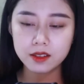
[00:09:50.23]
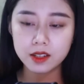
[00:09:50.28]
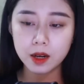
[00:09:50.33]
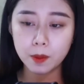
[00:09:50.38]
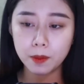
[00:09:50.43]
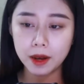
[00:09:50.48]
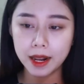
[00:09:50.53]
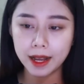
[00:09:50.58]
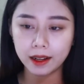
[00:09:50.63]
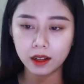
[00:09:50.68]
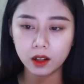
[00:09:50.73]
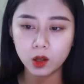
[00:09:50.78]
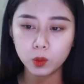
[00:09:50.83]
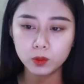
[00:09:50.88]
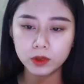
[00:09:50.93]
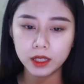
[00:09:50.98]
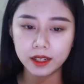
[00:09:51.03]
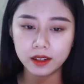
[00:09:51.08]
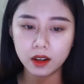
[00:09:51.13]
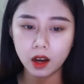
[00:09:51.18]
Trầm lặng
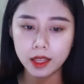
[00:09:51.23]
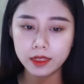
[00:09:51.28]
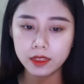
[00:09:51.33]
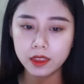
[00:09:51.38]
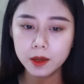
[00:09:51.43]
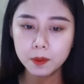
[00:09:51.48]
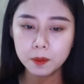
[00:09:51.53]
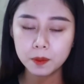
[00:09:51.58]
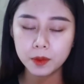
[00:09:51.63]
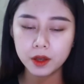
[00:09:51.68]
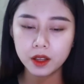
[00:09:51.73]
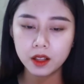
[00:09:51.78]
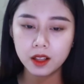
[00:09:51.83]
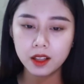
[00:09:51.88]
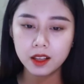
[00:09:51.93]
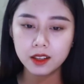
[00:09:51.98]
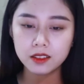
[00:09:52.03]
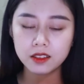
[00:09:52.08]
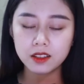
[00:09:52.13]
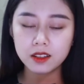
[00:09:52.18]
không thể nói tiếp
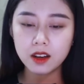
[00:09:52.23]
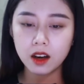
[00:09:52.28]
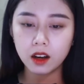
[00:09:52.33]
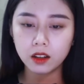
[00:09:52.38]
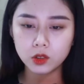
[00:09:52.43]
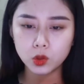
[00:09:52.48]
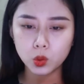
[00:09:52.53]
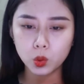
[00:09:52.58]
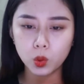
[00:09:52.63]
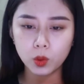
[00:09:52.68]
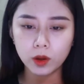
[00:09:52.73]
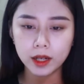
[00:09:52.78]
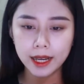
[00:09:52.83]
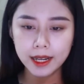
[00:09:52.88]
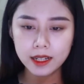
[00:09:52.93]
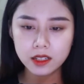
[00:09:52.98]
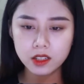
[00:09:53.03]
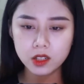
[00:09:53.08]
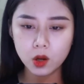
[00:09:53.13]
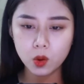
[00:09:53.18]
Những hận thù
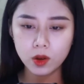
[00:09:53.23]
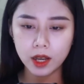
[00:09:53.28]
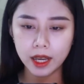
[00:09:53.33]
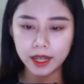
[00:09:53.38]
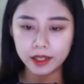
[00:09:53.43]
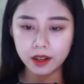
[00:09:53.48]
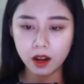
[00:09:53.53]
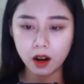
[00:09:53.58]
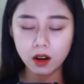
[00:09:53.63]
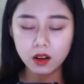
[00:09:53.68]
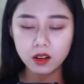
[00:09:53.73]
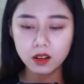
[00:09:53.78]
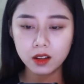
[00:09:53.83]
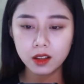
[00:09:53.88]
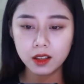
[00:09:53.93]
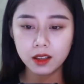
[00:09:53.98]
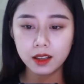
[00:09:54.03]
khác sau ngày đó